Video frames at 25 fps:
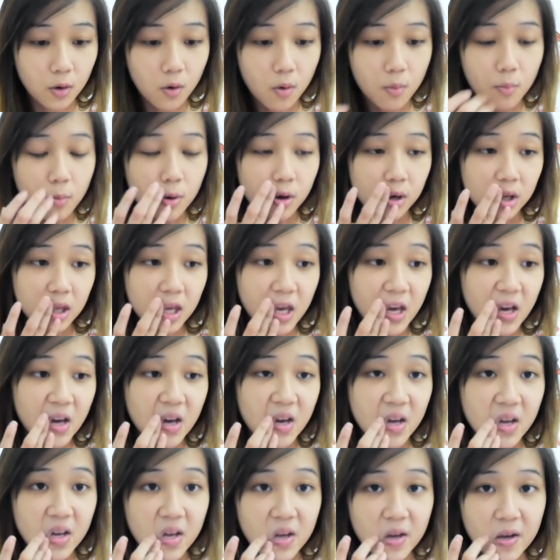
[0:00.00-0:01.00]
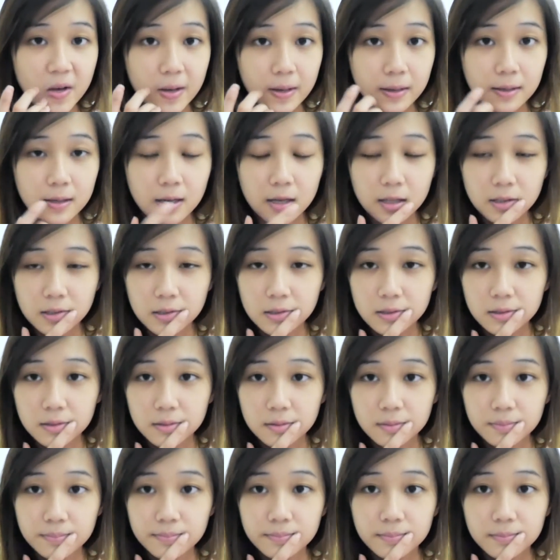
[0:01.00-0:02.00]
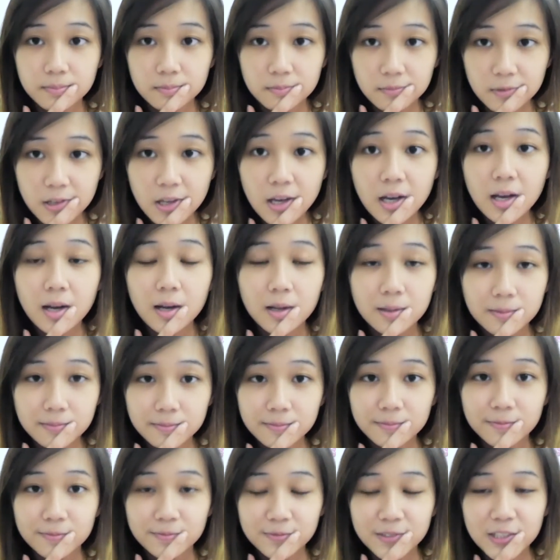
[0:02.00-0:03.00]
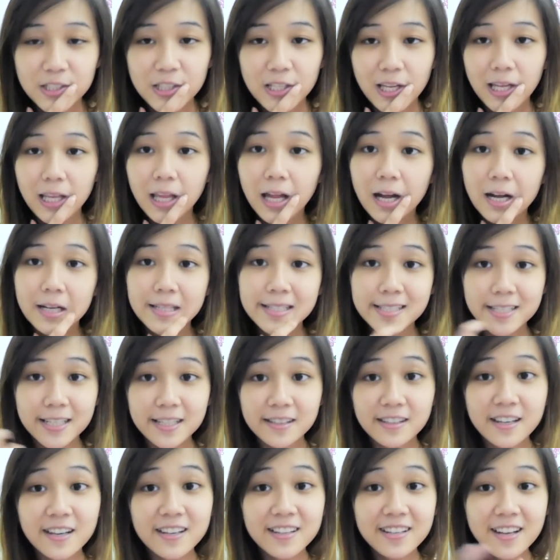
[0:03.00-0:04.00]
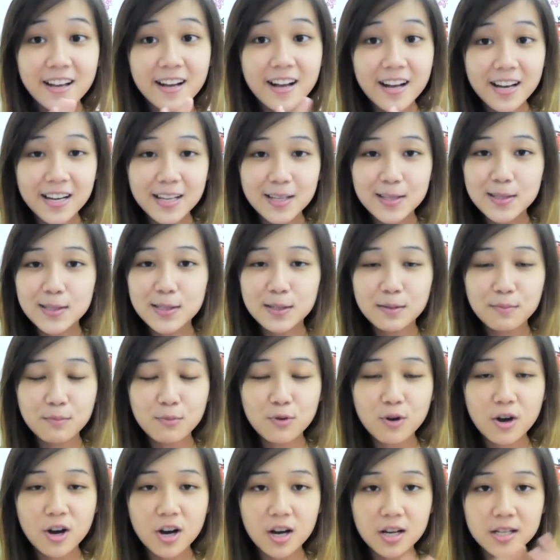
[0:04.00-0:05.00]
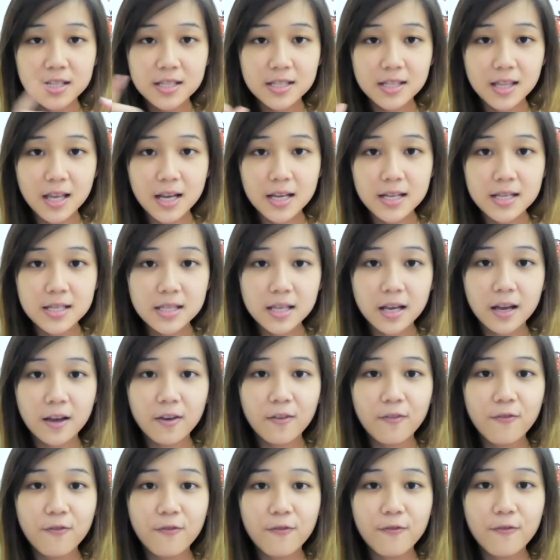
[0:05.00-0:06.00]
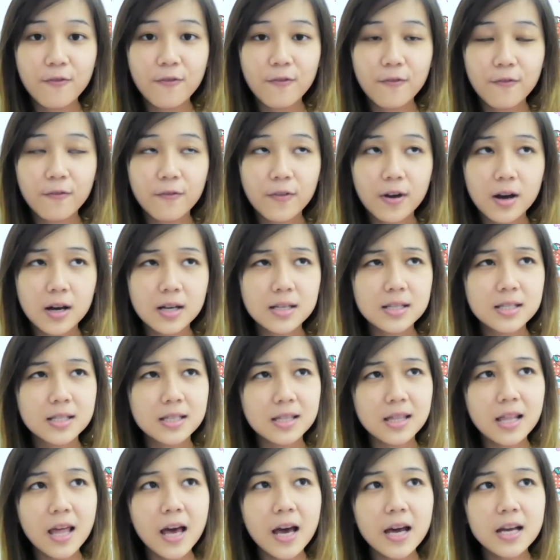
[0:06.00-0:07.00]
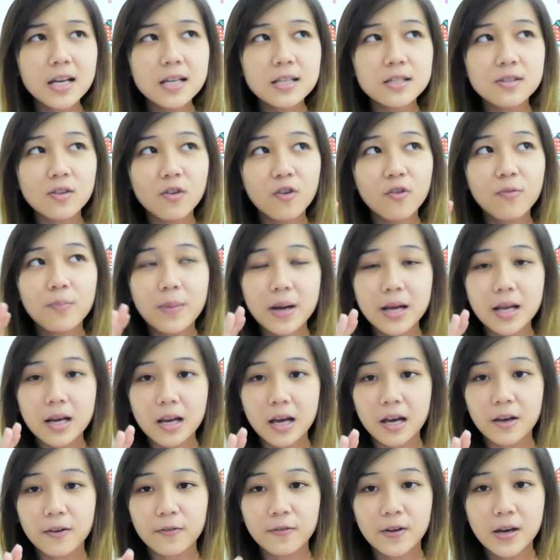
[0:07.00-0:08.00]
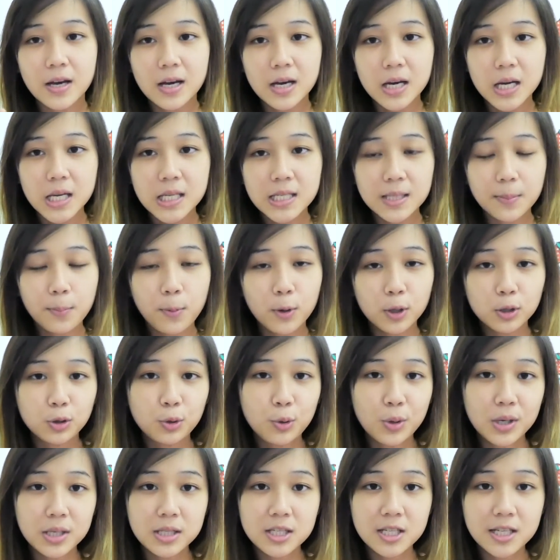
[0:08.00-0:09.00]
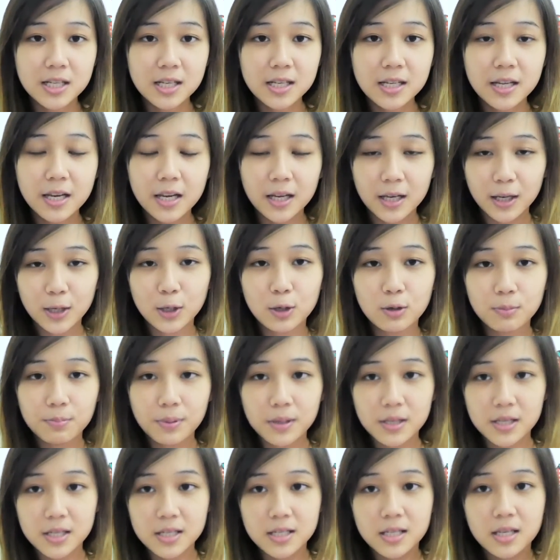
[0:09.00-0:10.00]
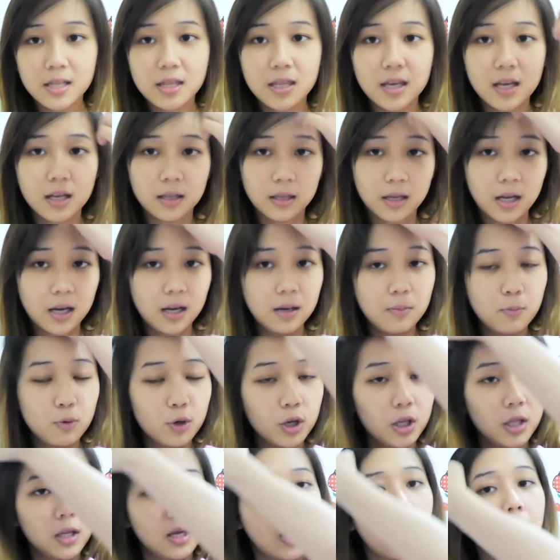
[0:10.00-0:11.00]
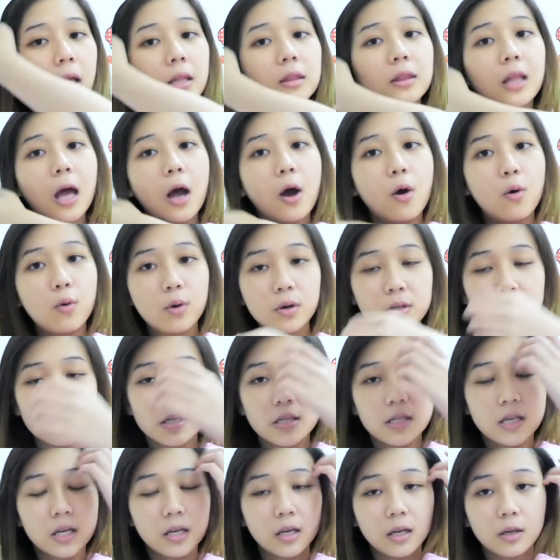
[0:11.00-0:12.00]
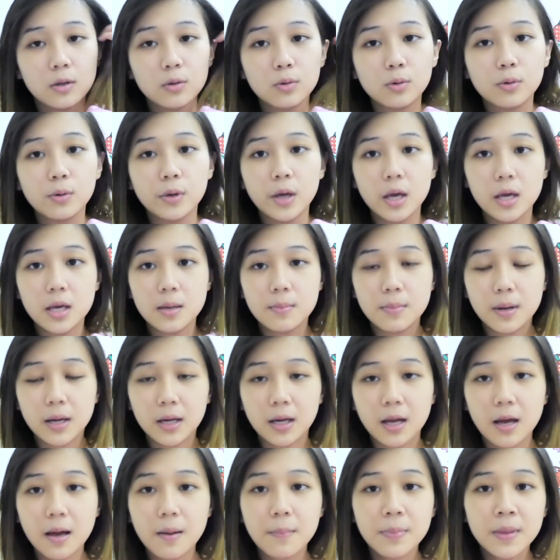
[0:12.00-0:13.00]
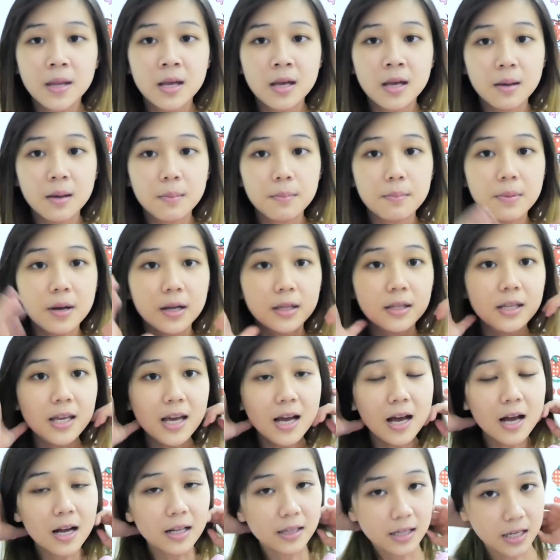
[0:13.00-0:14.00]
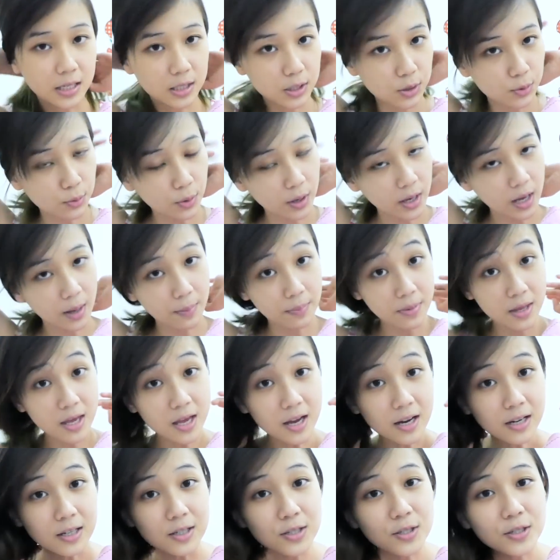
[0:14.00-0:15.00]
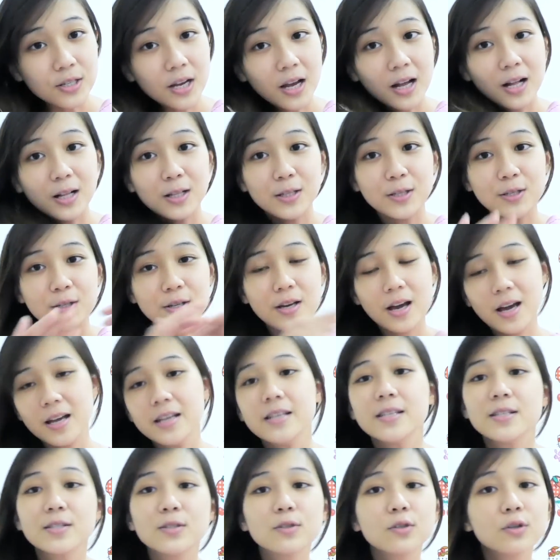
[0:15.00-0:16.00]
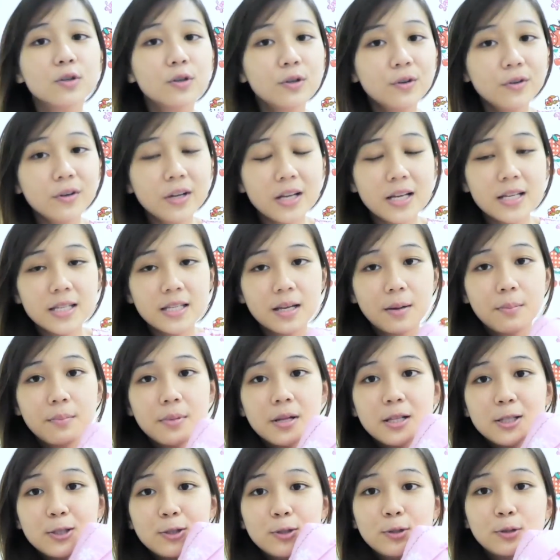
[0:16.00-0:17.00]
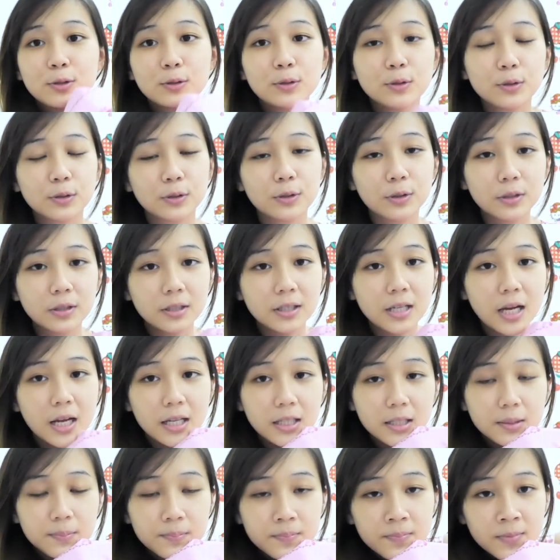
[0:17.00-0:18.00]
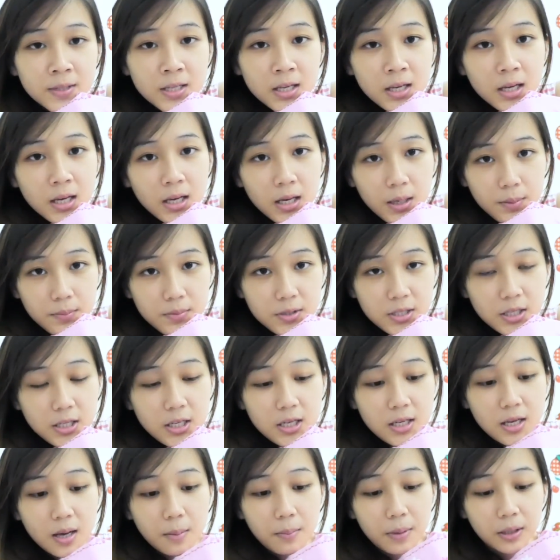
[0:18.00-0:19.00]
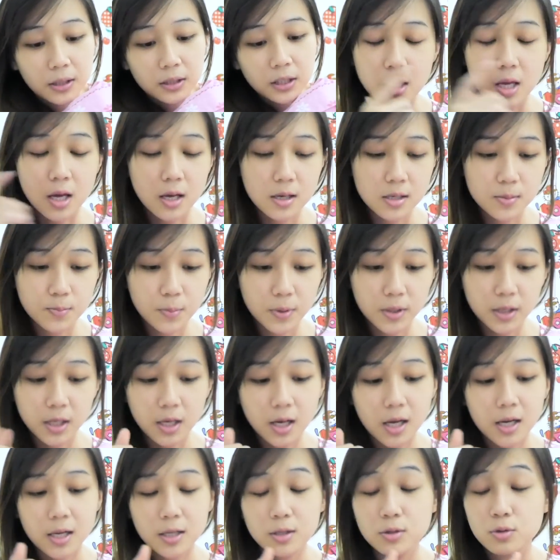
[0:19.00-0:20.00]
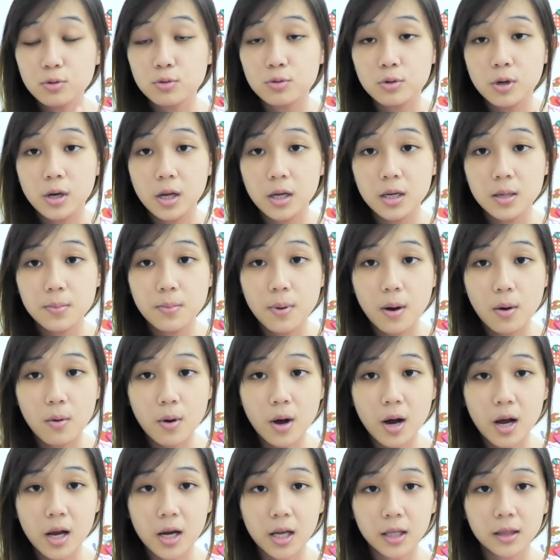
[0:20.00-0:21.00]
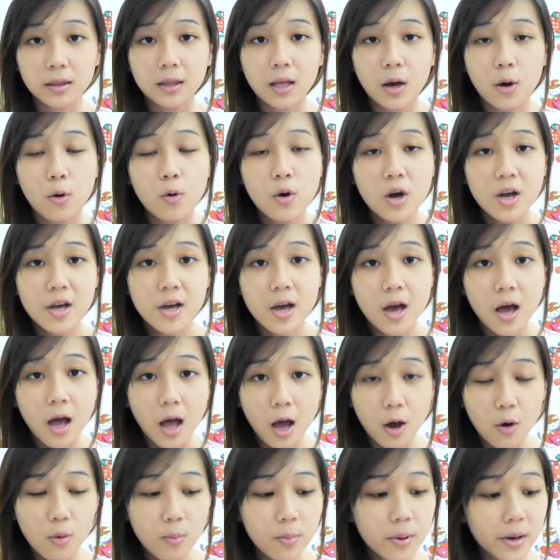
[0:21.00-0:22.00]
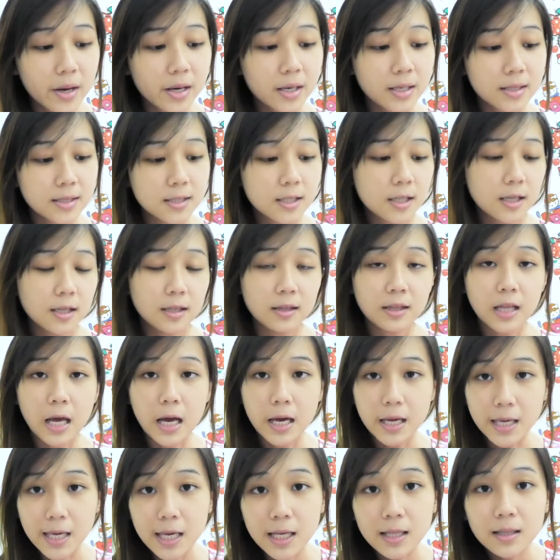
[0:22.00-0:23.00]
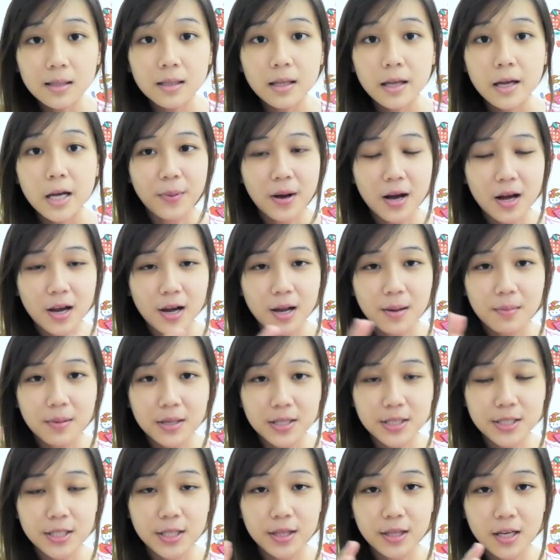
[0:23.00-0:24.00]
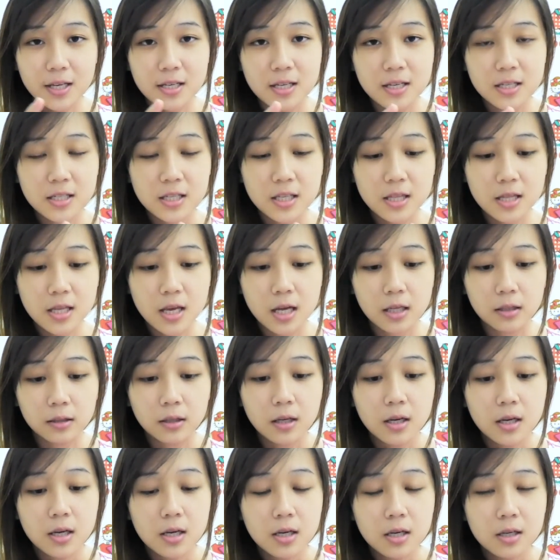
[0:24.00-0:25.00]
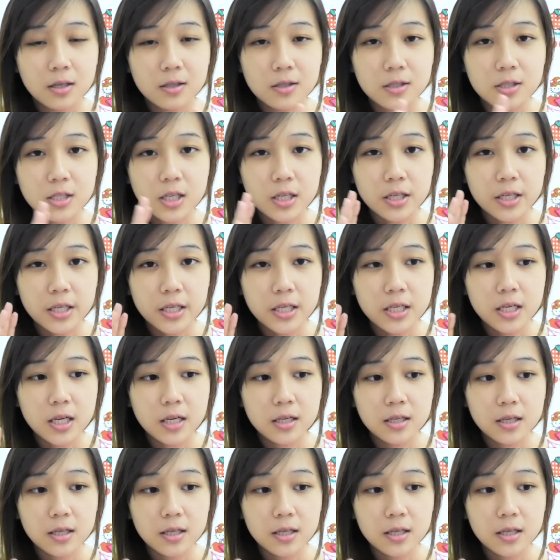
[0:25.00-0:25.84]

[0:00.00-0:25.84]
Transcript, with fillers: ngomongnya dan ya sini akan ceritain ke kalian semua a slice life a slice of my life sepotong kecil dari kehidupannya Sindian kalian mungkin nggak tahu Sindian yang dulu kayak gimana but yeah that's why I'm here to tell you guys story sambil duduk-duduk dan menjadi nyaman ya seperti kalian judulnya di bawah kalian tahu aku bakal ceritain pengalaman cintanya Sindian jadi ini